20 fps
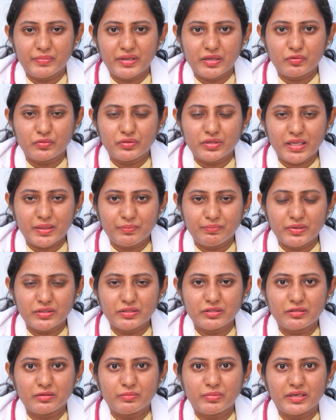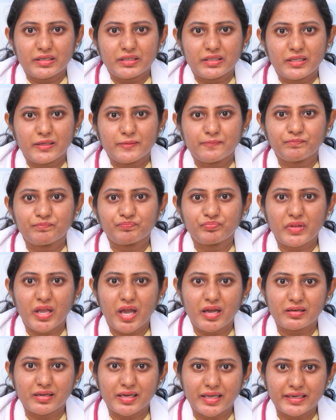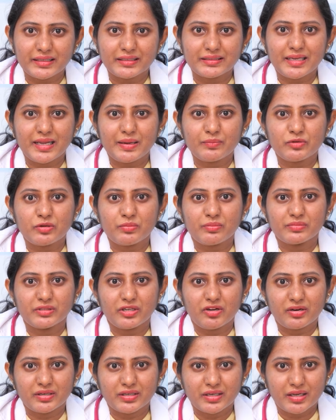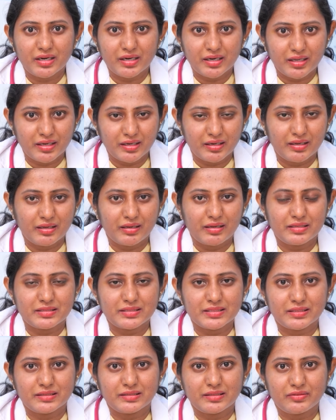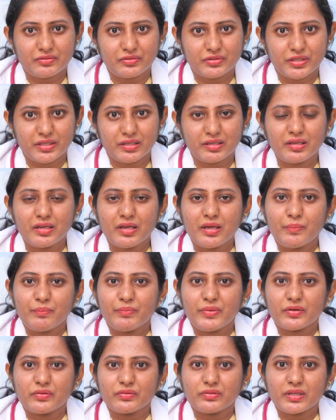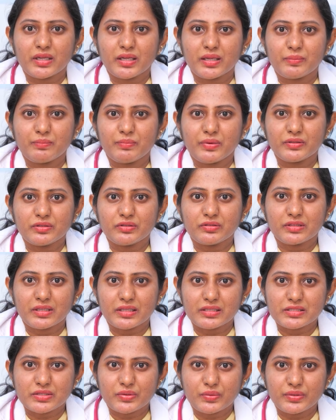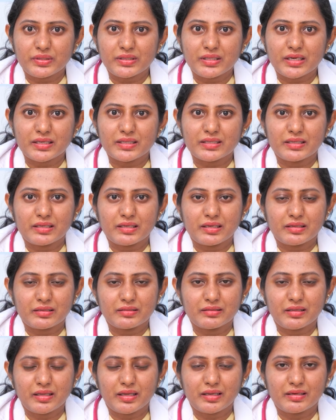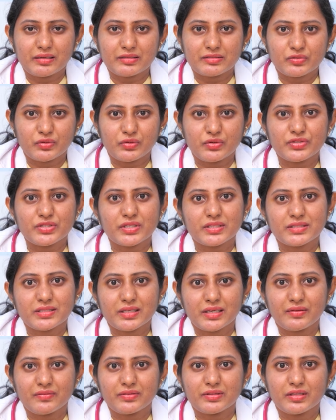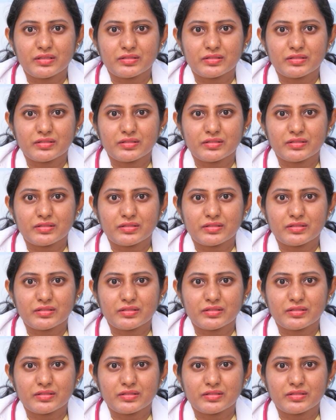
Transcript: మీకున్న ఇబ్బందులు బట్టి కరెక్ట్ టైంలో డాక్టర్ గారిని కనుక కన్సల్ట్ అవుతాయి మీకున్న ఇబ్బందులు తెలుసుకొని దానికి తగిన సొల్యూషన్స్ అనేవి